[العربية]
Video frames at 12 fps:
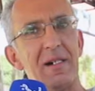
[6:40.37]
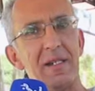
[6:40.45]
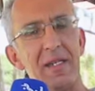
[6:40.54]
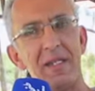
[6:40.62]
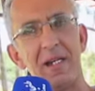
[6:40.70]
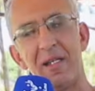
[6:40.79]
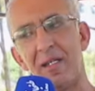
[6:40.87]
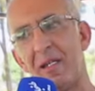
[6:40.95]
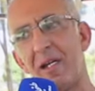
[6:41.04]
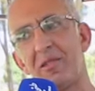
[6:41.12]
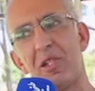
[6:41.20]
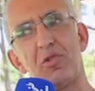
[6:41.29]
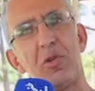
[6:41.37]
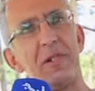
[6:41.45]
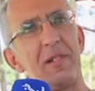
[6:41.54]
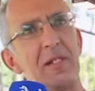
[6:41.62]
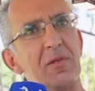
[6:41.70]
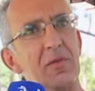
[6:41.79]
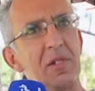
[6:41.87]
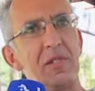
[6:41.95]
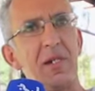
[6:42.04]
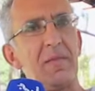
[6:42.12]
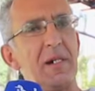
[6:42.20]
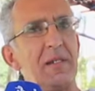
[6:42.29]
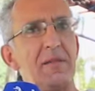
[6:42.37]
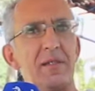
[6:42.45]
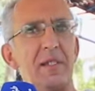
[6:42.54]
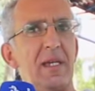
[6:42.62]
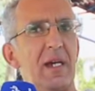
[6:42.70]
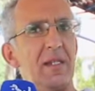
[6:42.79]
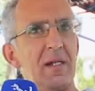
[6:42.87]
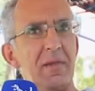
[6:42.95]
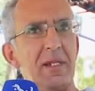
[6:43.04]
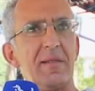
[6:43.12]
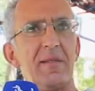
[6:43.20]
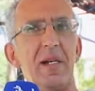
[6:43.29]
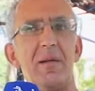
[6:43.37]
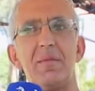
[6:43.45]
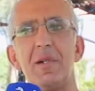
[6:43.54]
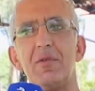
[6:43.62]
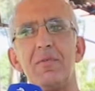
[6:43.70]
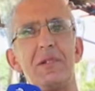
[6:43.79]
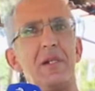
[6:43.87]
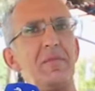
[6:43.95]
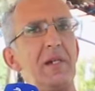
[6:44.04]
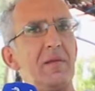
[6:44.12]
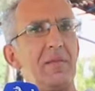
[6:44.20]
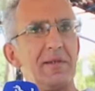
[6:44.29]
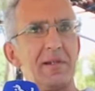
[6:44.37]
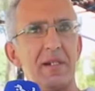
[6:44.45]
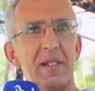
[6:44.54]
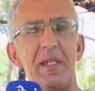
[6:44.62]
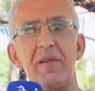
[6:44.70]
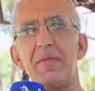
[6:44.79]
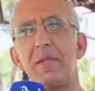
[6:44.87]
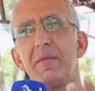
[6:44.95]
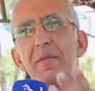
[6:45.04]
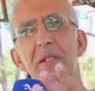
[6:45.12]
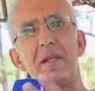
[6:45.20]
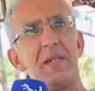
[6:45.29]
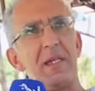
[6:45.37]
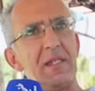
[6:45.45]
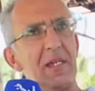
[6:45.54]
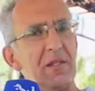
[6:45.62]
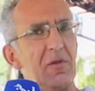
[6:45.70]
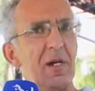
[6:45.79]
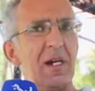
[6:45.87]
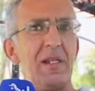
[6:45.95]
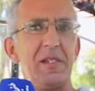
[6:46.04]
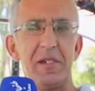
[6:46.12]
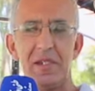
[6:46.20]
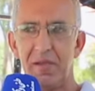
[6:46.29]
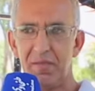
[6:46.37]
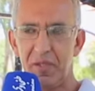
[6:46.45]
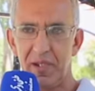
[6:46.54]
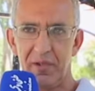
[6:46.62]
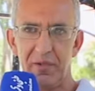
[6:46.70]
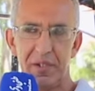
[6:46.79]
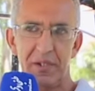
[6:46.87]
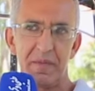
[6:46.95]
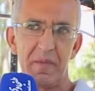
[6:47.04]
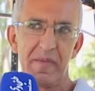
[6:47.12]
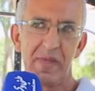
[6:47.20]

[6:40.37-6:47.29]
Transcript: يعني اعطيته انني كل الضمانات انني انا من اتحمل بجميع المصاريف بجميع يعني يعني وقع لي شي حاجه في الطريق وداك الشيء